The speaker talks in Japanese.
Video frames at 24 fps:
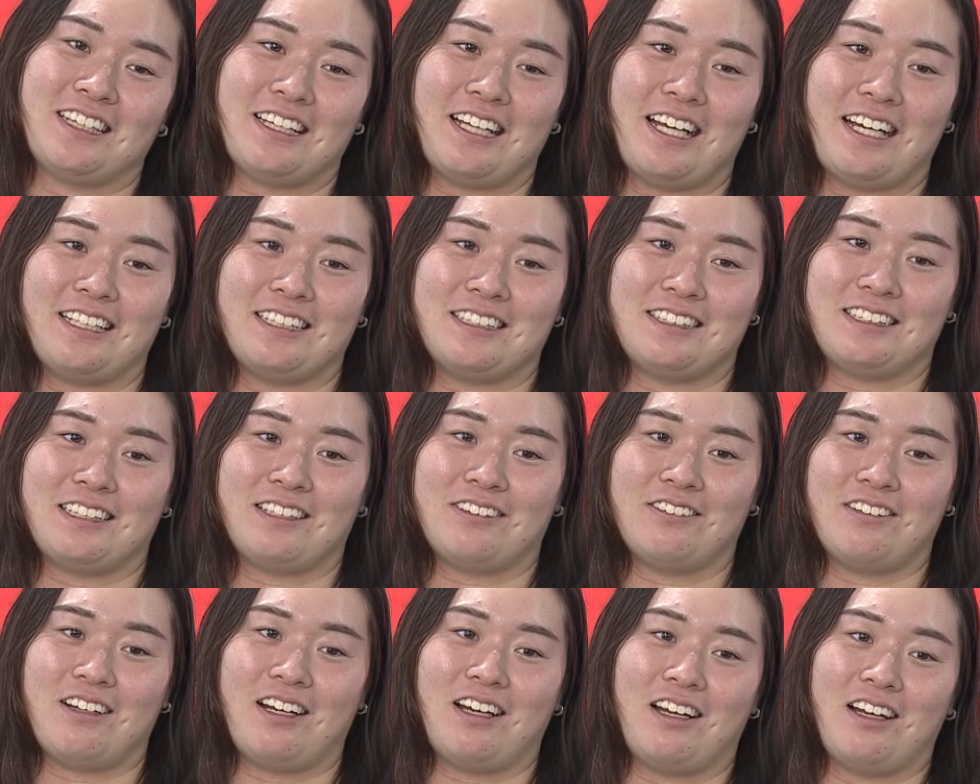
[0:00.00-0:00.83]
対して
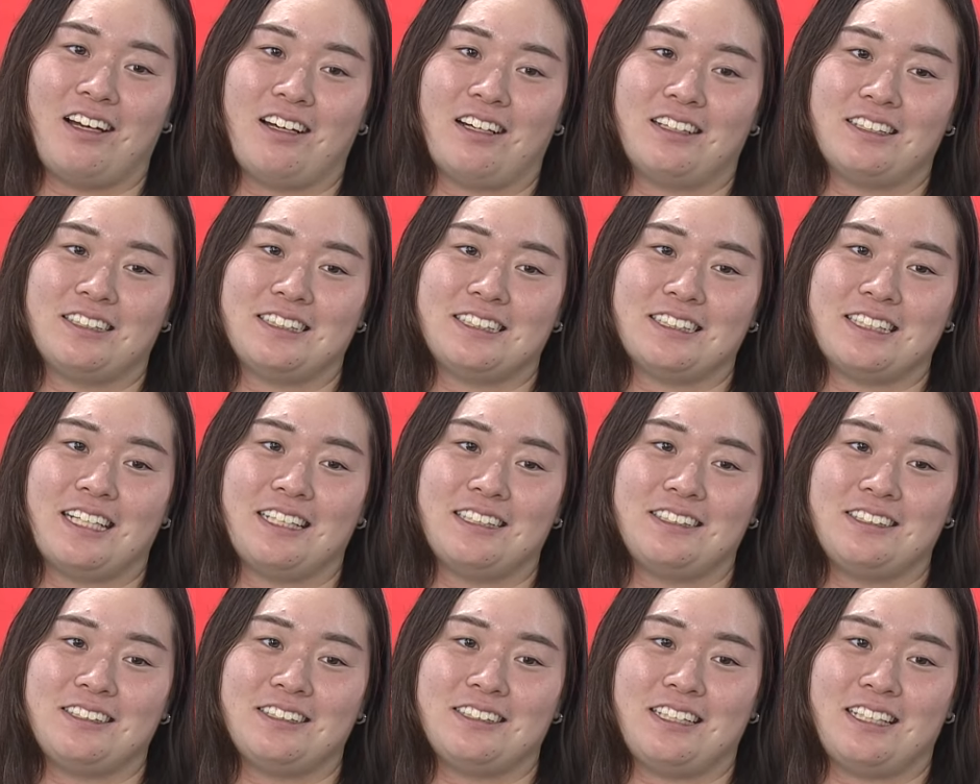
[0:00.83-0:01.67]
は近
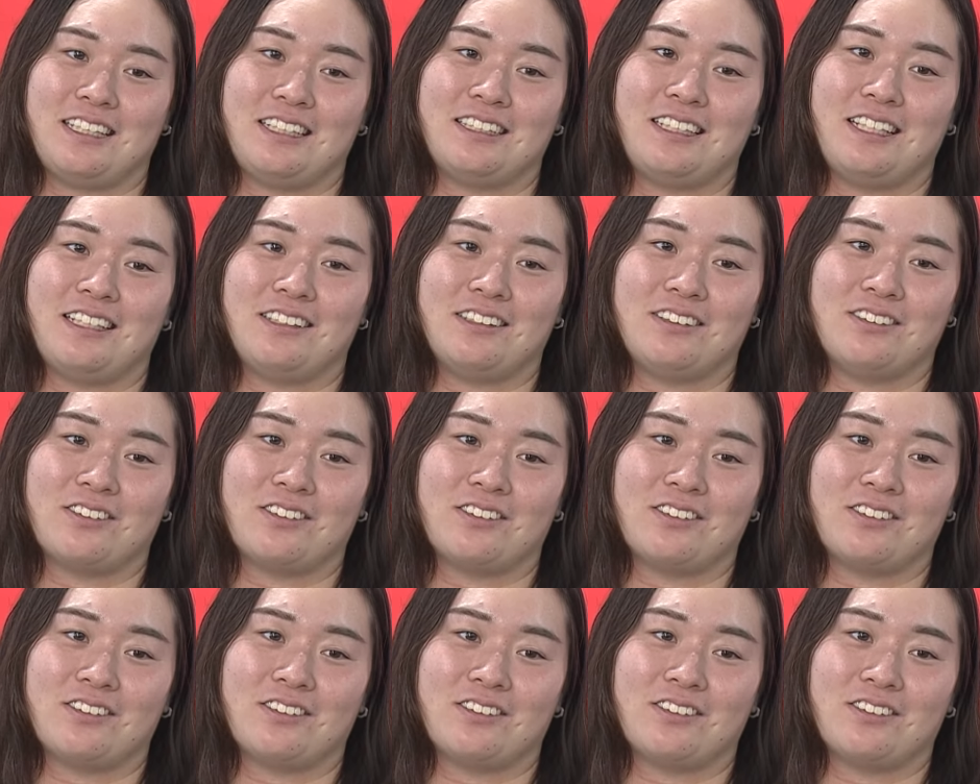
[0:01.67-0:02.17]
づいてきてる